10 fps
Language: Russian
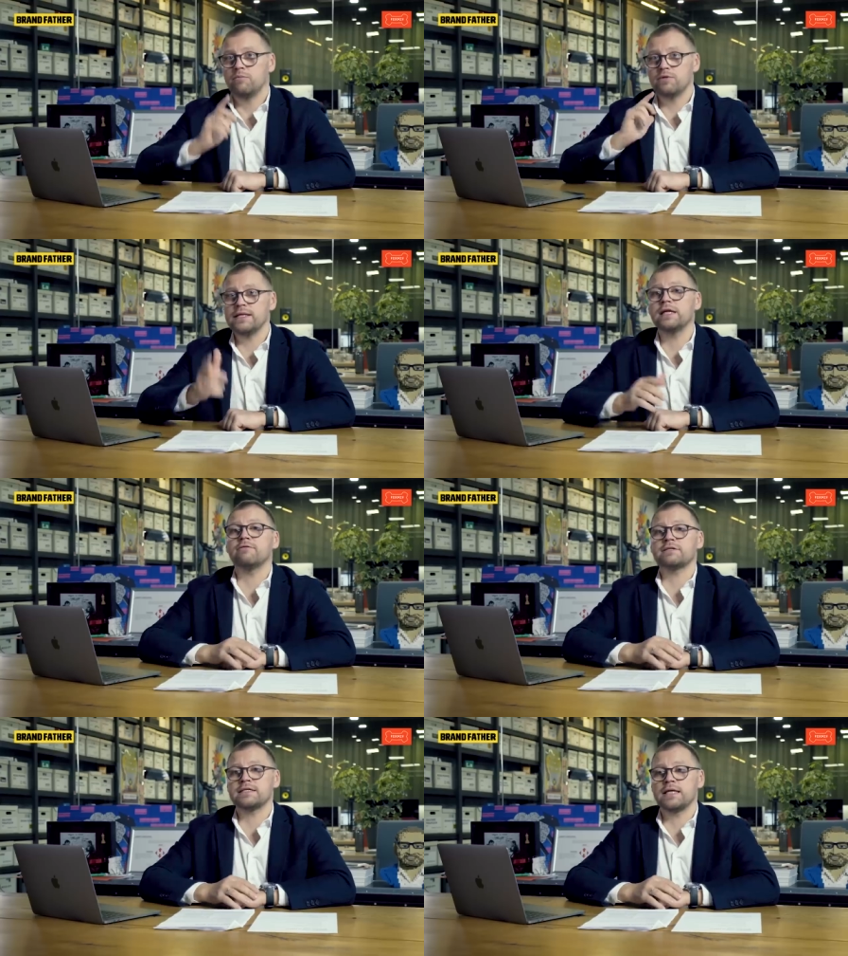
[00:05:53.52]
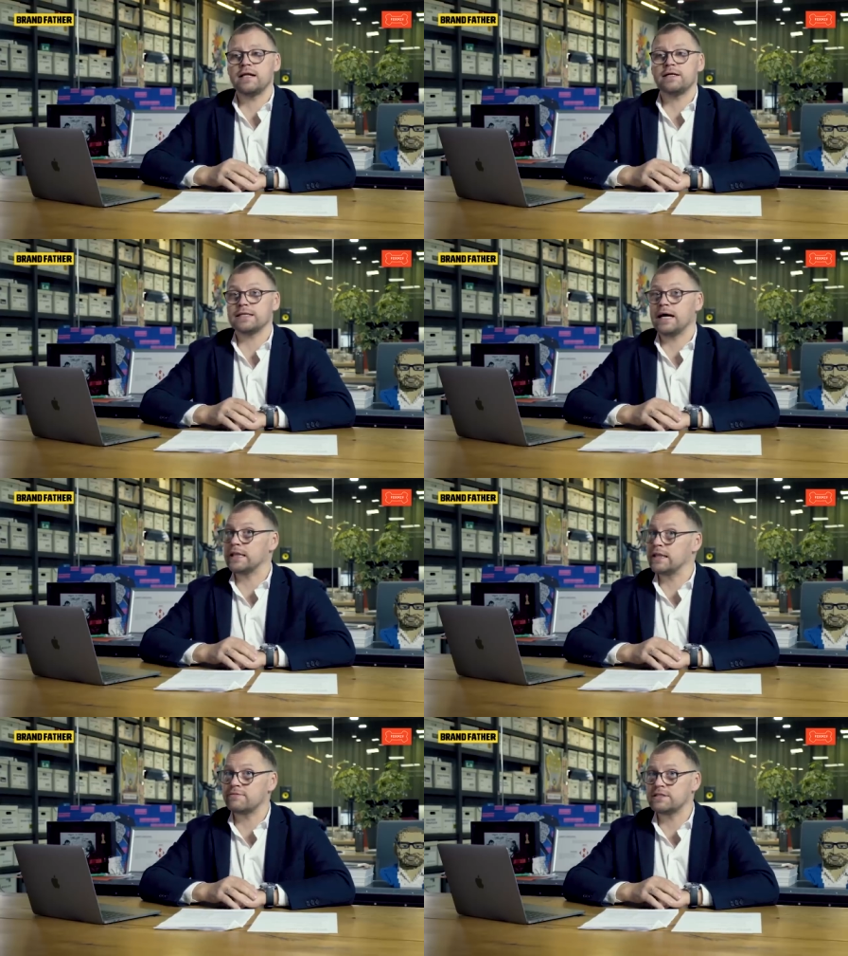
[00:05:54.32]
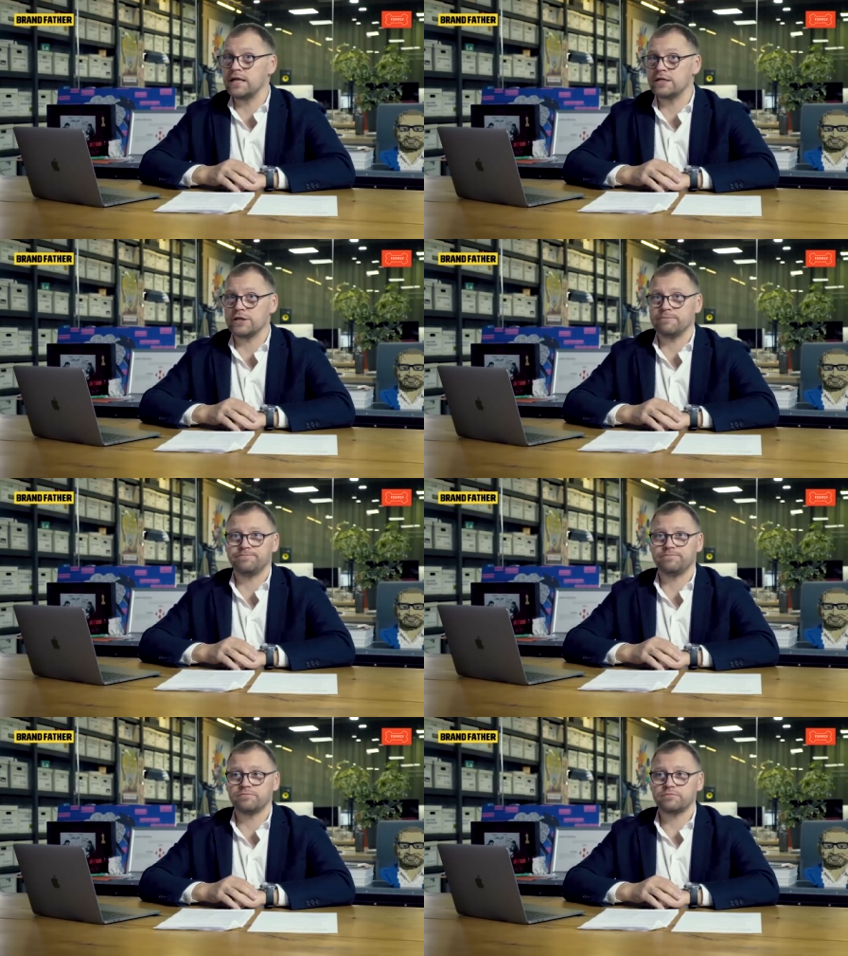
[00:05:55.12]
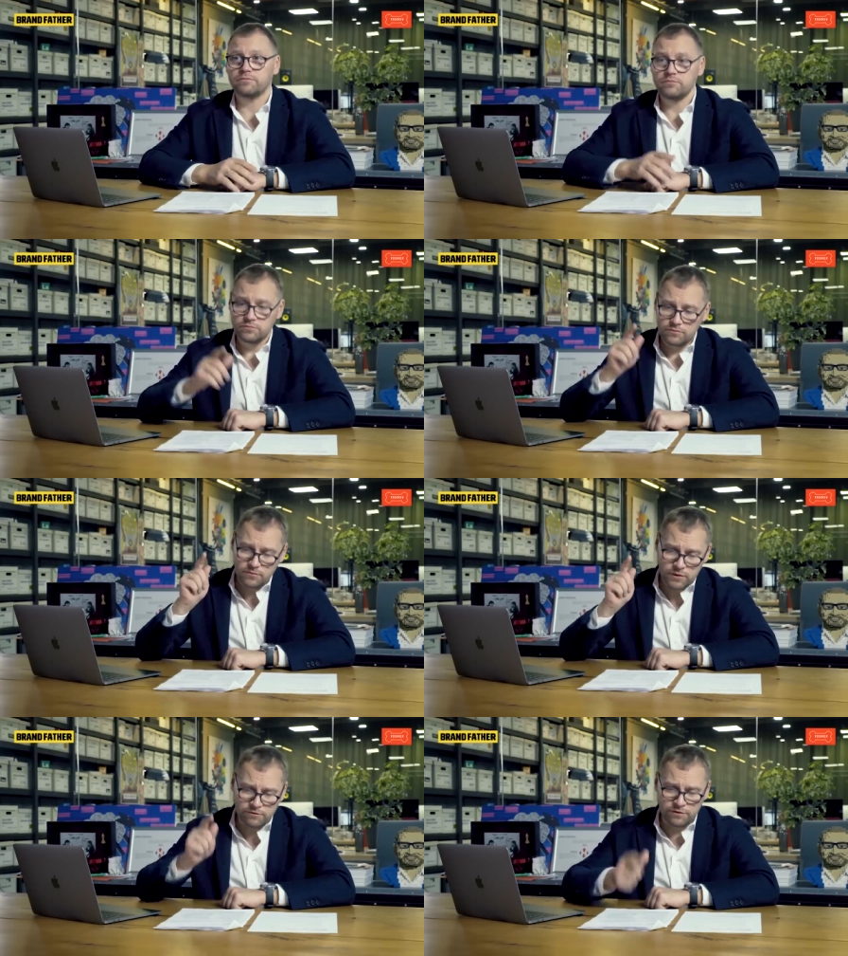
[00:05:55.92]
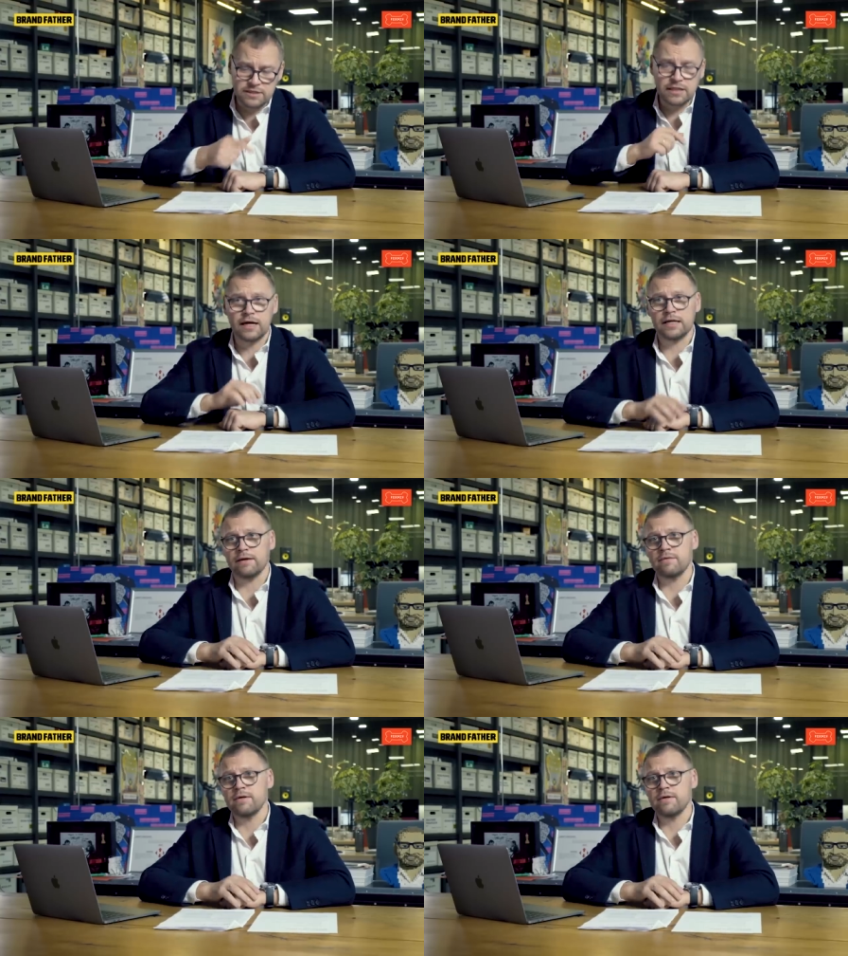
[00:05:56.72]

После этого состоялась одна встреча в ресторане,